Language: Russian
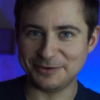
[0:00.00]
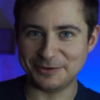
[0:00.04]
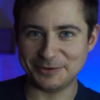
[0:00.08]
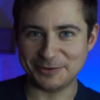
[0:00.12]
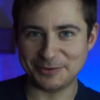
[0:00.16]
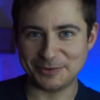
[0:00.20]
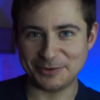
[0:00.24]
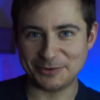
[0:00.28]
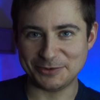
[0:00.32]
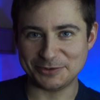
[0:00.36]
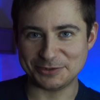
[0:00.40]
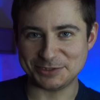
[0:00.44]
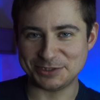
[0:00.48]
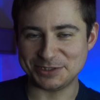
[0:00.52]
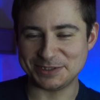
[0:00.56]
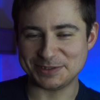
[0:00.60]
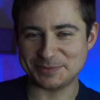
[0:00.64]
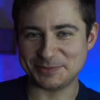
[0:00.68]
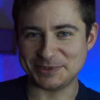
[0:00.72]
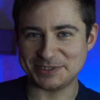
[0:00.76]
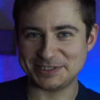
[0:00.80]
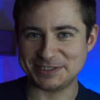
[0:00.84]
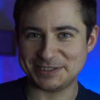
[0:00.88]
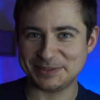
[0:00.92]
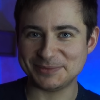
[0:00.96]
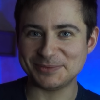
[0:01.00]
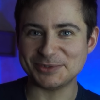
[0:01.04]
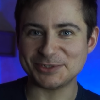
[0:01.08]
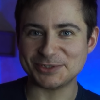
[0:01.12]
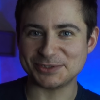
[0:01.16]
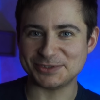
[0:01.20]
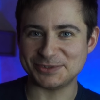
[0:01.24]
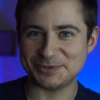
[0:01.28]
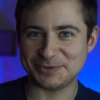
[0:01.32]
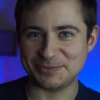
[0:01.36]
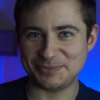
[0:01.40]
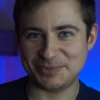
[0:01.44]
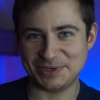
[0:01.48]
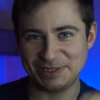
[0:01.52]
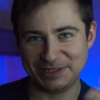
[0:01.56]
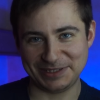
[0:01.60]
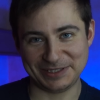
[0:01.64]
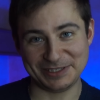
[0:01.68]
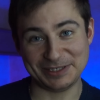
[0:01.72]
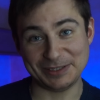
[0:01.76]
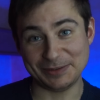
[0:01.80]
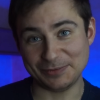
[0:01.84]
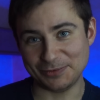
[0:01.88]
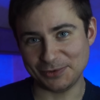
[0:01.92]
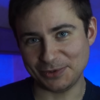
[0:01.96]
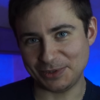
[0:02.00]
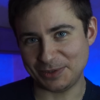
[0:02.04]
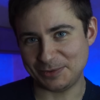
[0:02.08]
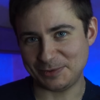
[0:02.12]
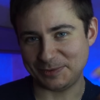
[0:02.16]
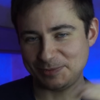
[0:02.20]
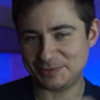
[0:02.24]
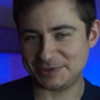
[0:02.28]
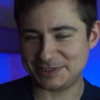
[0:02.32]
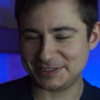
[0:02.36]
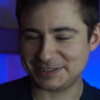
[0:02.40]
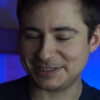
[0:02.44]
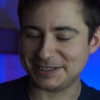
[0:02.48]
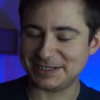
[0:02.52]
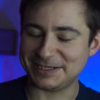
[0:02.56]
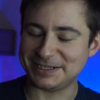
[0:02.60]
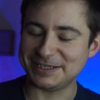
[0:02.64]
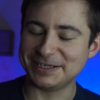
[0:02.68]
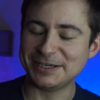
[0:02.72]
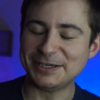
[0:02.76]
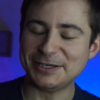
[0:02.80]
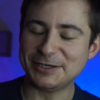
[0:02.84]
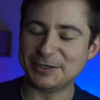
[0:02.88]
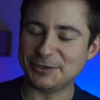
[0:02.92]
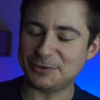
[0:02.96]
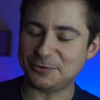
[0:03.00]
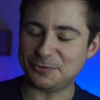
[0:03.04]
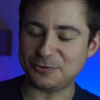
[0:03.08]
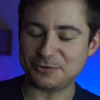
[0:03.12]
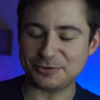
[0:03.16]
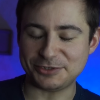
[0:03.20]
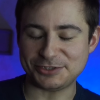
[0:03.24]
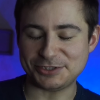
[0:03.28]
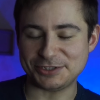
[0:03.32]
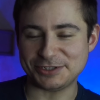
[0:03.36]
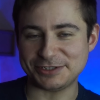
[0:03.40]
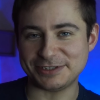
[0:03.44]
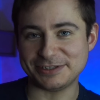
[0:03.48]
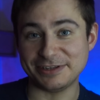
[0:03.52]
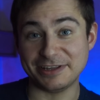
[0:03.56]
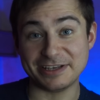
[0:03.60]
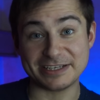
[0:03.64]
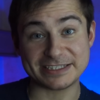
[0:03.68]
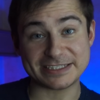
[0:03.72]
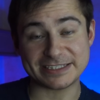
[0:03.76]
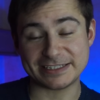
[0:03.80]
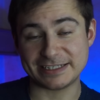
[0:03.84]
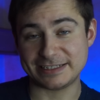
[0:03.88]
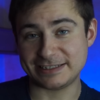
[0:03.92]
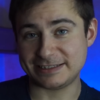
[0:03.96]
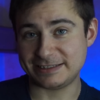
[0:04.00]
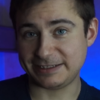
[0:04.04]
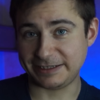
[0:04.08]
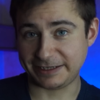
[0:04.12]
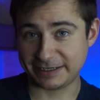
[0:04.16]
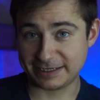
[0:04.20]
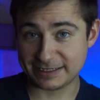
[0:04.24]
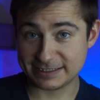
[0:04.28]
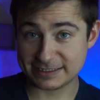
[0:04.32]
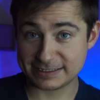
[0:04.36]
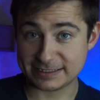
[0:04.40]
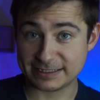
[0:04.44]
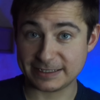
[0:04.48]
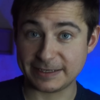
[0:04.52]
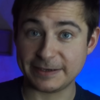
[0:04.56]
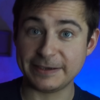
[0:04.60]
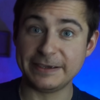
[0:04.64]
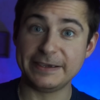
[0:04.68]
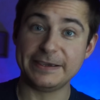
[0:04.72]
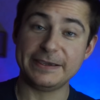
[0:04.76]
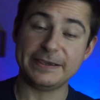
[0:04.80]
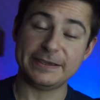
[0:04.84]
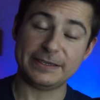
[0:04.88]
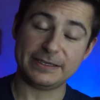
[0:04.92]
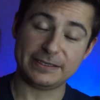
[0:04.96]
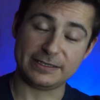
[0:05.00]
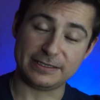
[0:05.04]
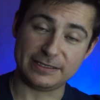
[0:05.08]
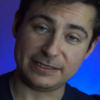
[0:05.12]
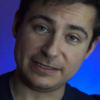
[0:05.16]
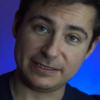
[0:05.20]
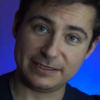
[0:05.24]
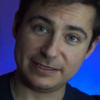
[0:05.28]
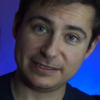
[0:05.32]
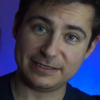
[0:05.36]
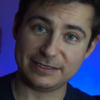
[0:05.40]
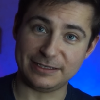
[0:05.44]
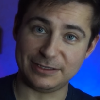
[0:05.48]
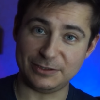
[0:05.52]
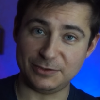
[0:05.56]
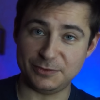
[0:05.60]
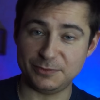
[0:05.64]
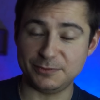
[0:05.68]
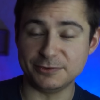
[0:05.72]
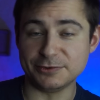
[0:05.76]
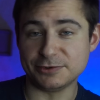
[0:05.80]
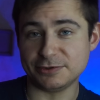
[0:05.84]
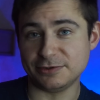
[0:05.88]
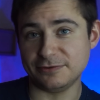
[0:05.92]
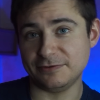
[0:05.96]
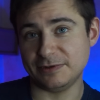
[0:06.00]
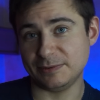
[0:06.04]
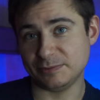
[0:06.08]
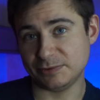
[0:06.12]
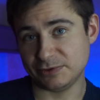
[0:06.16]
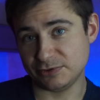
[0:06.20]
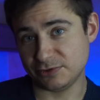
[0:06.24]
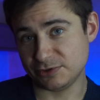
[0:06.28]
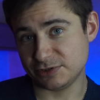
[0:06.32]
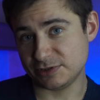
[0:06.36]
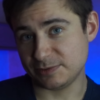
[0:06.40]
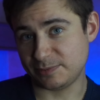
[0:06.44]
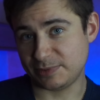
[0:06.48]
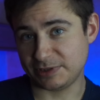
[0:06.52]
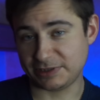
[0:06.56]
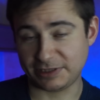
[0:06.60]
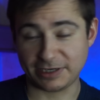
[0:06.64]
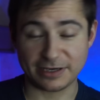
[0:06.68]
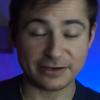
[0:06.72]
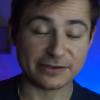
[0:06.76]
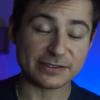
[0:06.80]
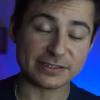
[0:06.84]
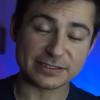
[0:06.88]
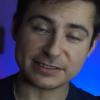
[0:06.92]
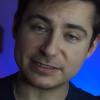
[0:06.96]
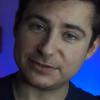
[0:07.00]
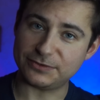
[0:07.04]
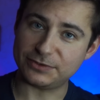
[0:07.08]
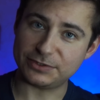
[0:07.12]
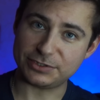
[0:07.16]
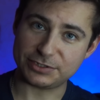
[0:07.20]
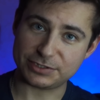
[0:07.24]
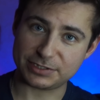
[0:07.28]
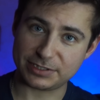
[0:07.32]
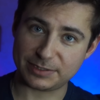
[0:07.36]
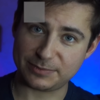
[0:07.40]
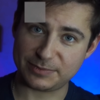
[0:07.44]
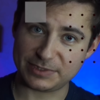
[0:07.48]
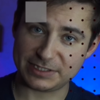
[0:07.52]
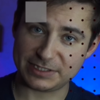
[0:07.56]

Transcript: очень спасибо, что биохимию нам объясняли очень классно, интересно. И я думаю, что вам тоже понравится сегодняшнее